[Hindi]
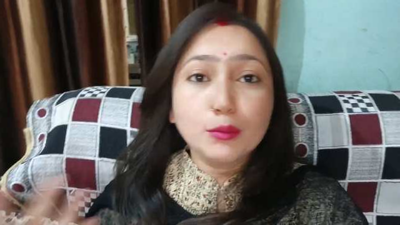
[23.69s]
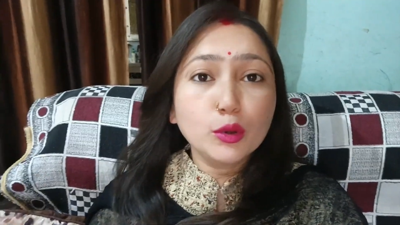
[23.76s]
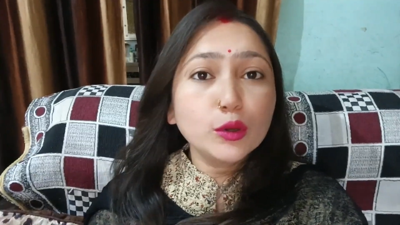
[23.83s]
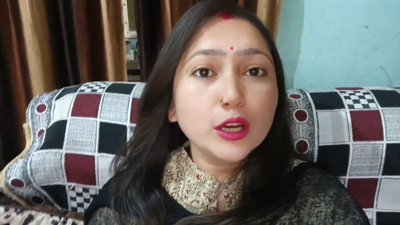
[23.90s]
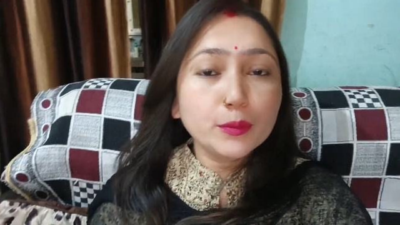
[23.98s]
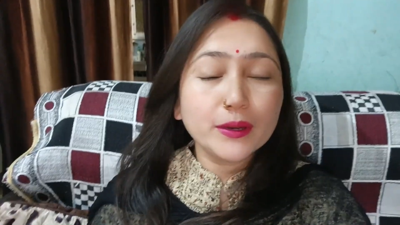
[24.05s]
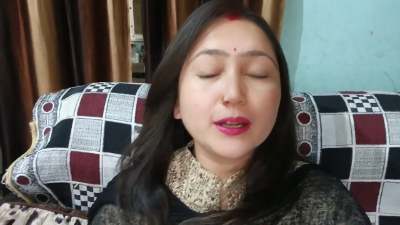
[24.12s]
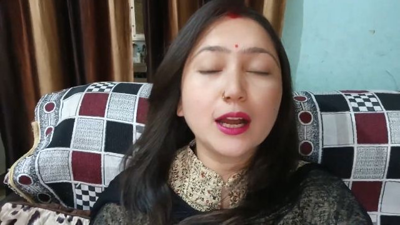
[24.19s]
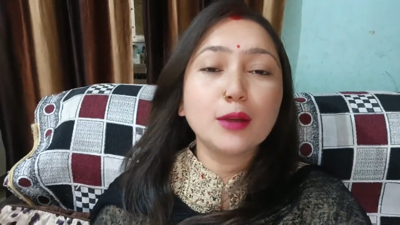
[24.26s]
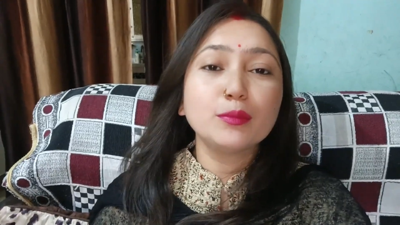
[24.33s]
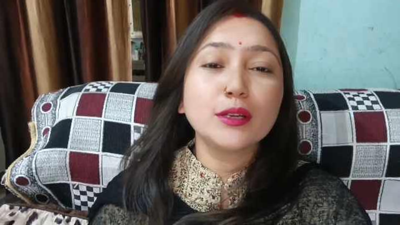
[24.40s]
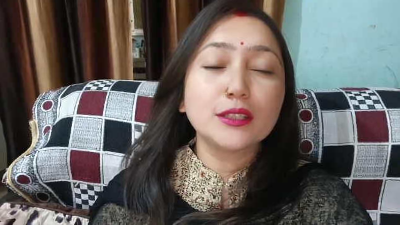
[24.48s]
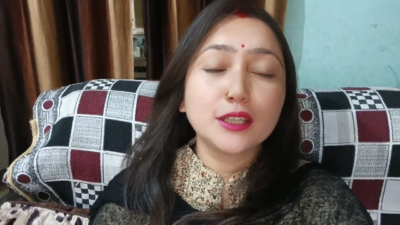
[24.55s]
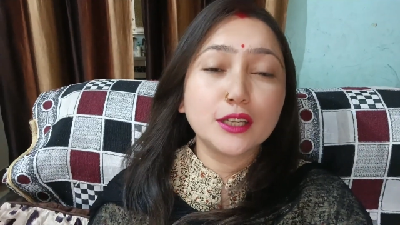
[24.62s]
हम लोग घर पर
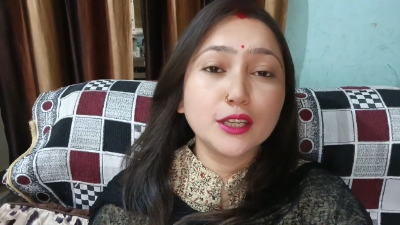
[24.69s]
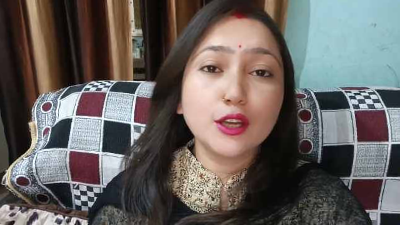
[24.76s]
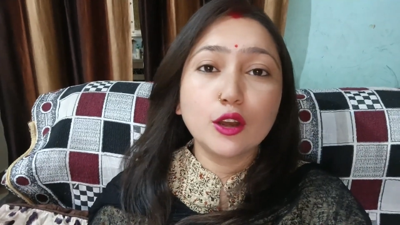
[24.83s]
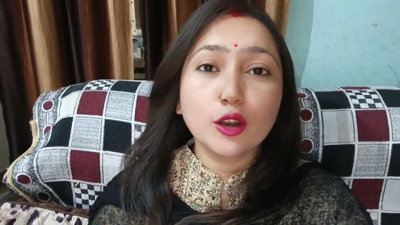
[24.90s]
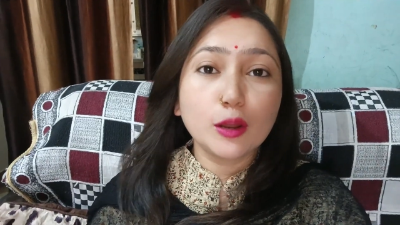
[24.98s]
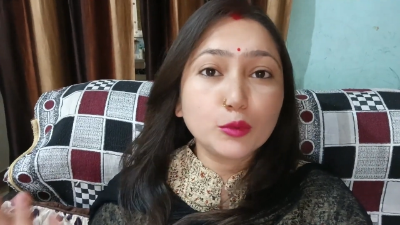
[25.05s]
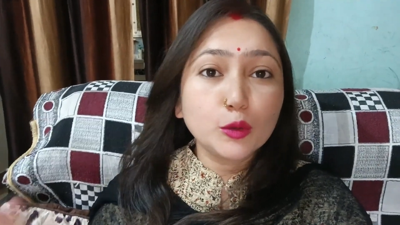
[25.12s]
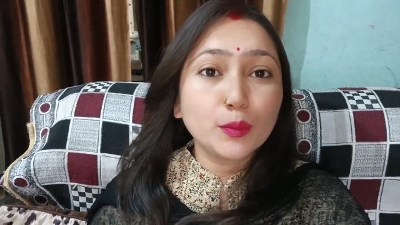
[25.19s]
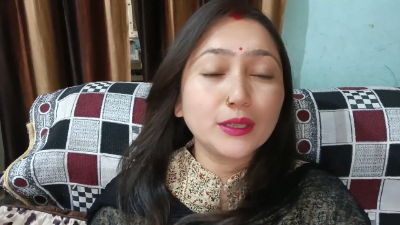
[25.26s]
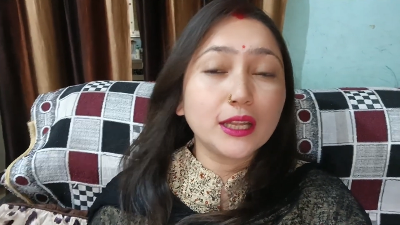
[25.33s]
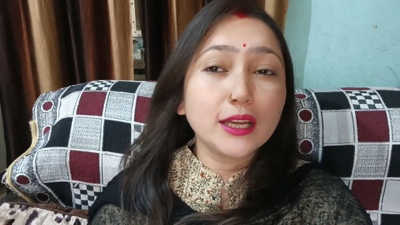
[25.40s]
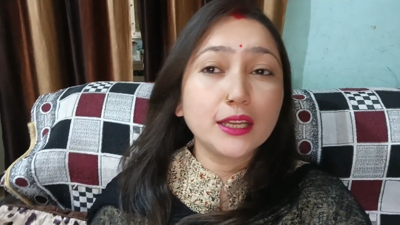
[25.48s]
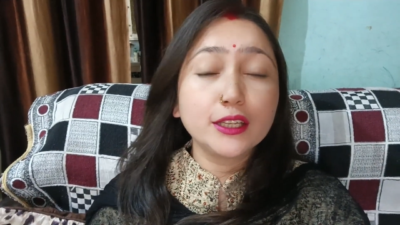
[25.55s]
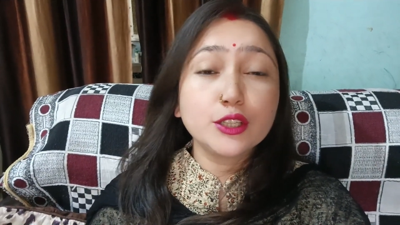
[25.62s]
काम करते हैं और हमको
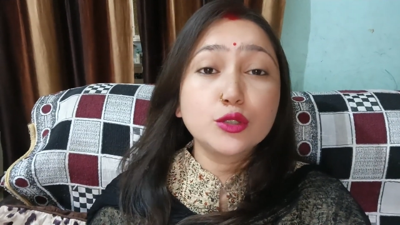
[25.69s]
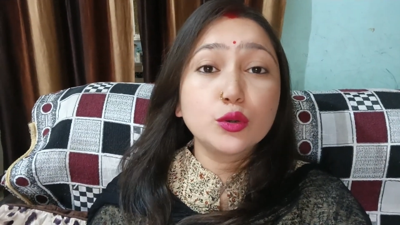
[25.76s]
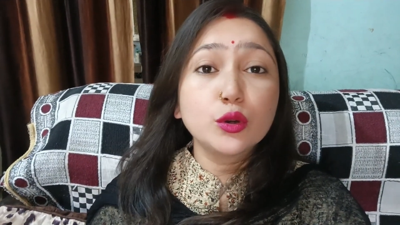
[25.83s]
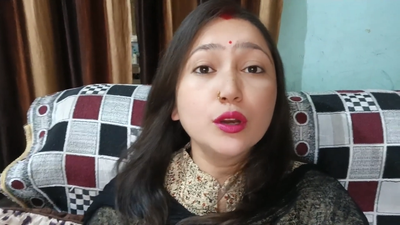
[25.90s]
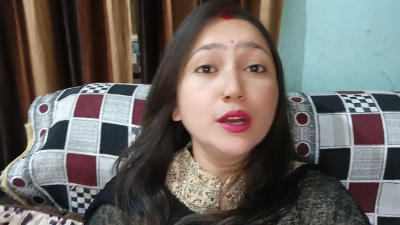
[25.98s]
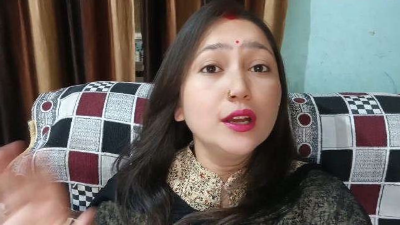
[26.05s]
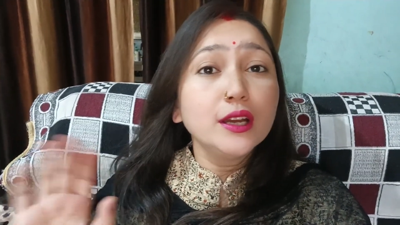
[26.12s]
पता है कि जो